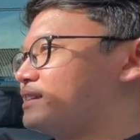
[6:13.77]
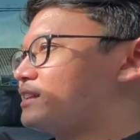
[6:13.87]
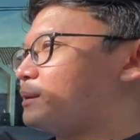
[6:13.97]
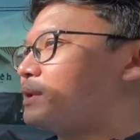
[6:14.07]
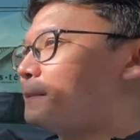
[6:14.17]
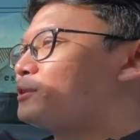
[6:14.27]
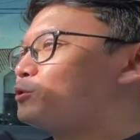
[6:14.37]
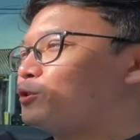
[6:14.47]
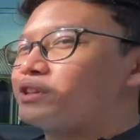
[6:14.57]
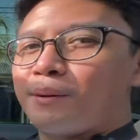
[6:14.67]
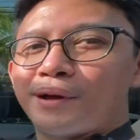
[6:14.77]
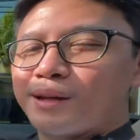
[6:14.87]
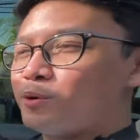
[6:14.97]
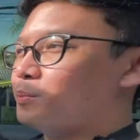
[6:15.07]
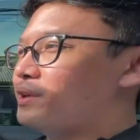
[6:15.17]
tetap dapat duduk
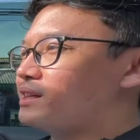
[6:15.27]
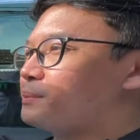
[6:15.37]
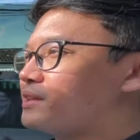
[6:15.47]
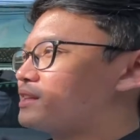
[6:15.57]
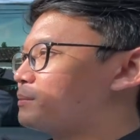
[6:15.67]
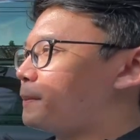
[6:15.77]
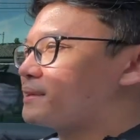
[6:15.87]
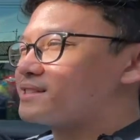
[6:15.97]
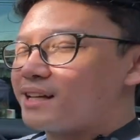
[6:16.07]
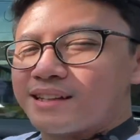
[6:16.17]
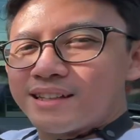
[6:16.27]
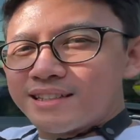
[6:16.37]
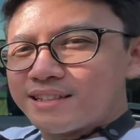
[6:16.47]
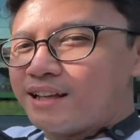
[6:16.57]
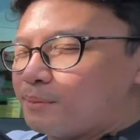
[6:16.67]
nyamannya mobil, tapi tetap dapat
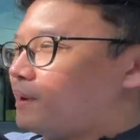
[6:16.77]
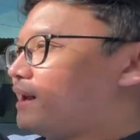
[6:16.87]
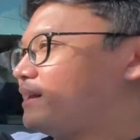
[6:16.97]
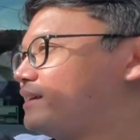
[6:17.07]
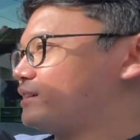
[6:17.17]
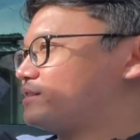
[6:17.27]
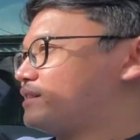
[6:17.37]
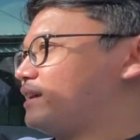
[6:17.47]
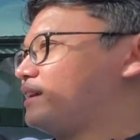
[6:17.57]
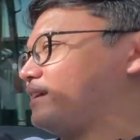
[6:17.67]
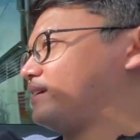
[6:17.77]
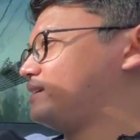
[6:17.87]
sunkiss dari Bali itu sendiri.